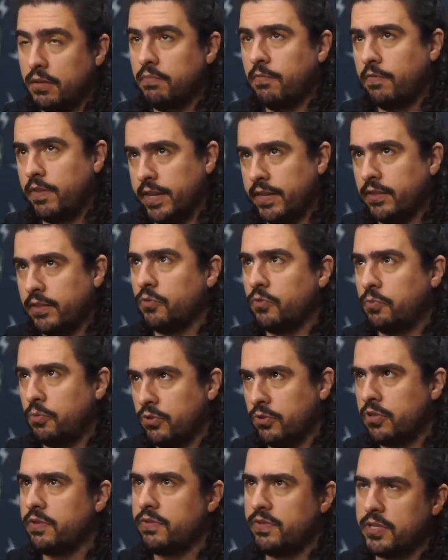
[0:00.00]
vai, do
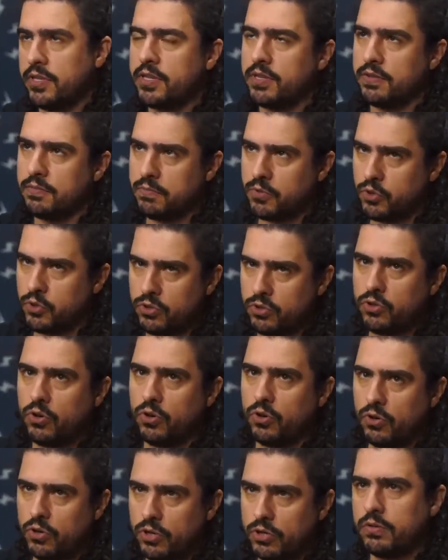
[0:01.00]
ponto de vista
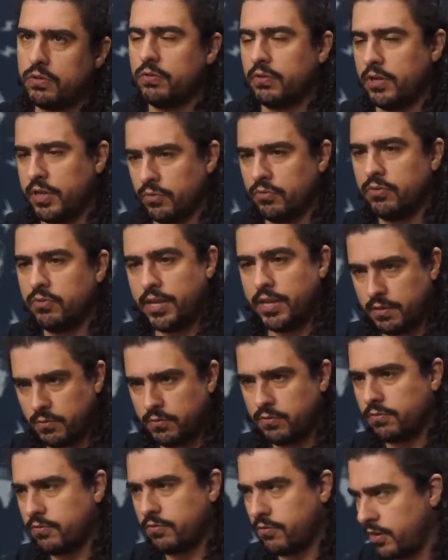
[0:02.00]
sociológico, né, o
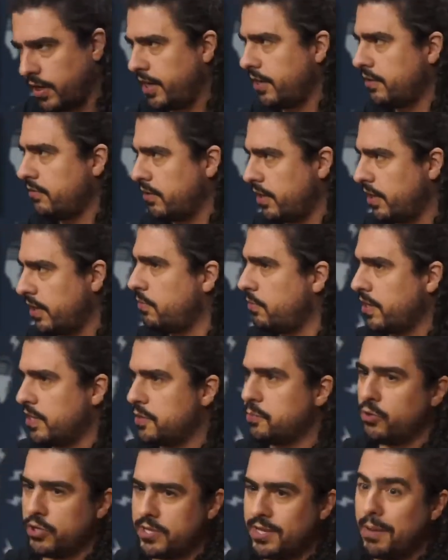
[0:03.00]
termo correto é uma
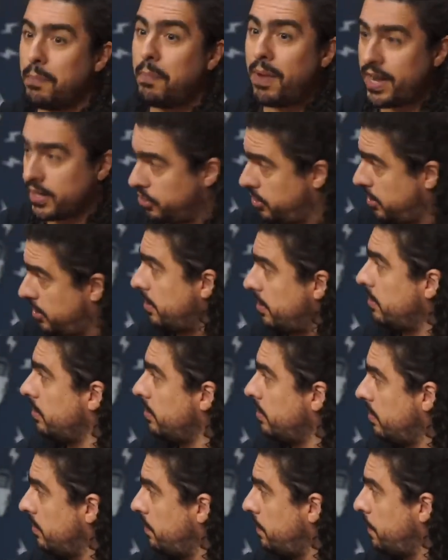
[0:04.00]
resposta mágica.
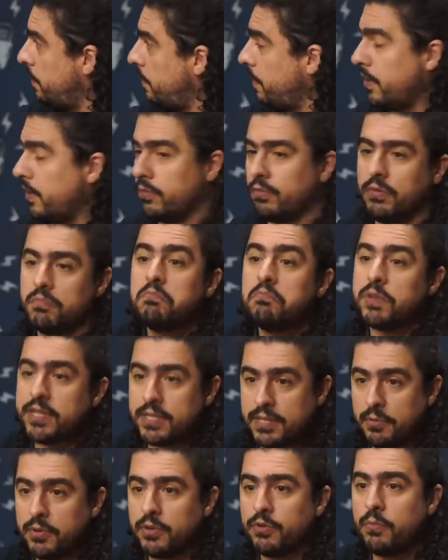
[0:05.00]
É. é um
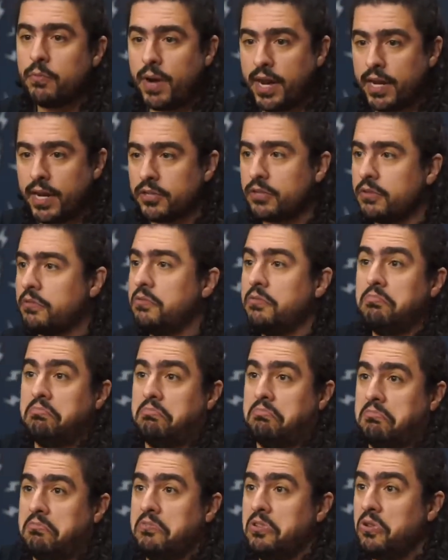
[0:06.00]
pensamento mágico
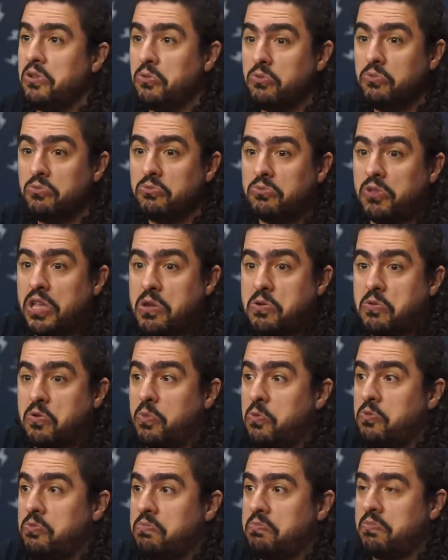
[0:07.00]
não tenho
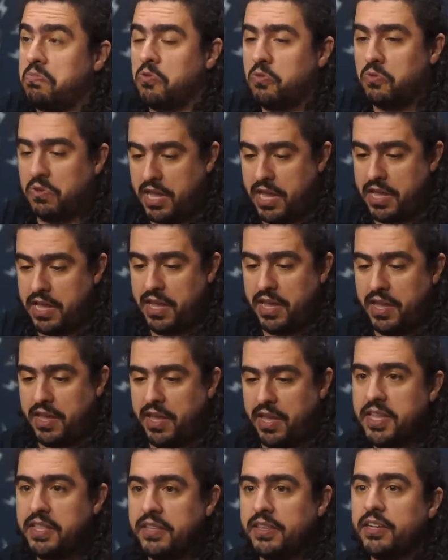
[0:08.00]
como. É,
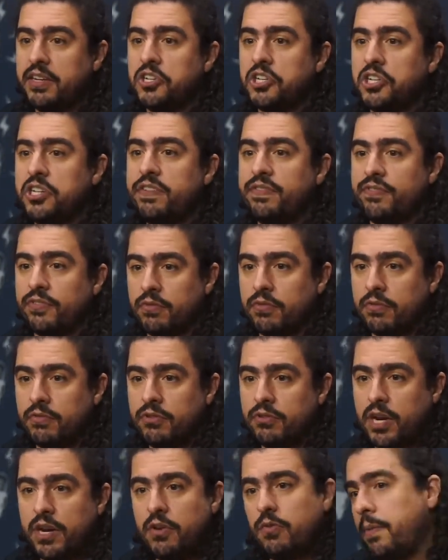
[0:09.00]
é, é, intangível,
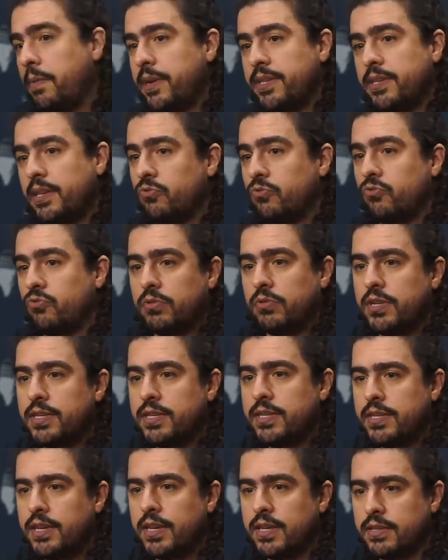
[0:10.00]
já não é mais assunto da
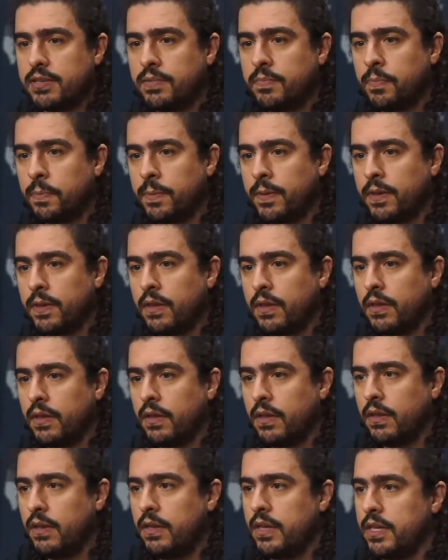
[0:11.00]
ciência.
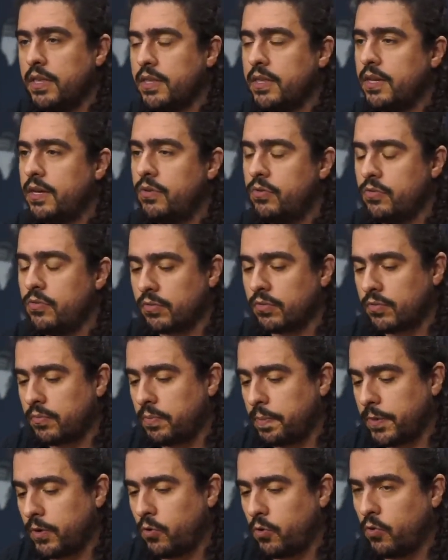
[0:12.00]
Então.
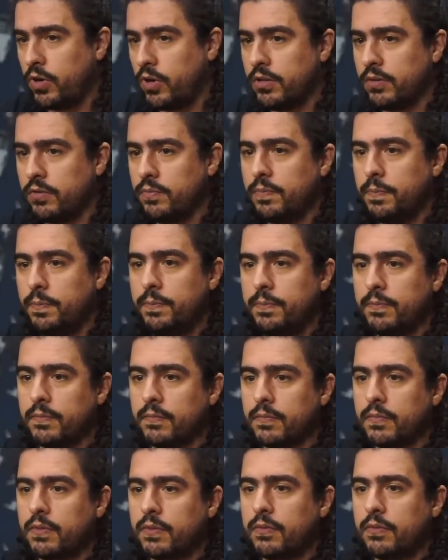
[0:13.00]
volta lá no
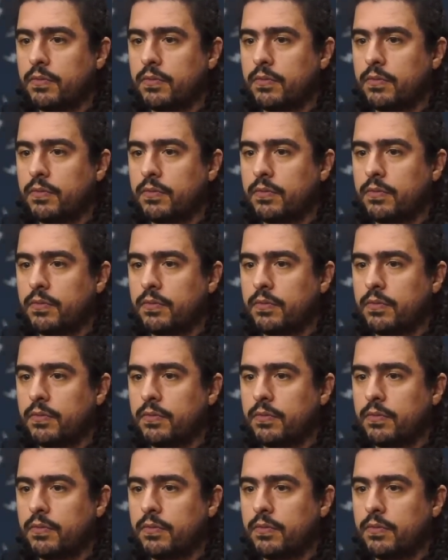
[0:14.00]
negócio que... da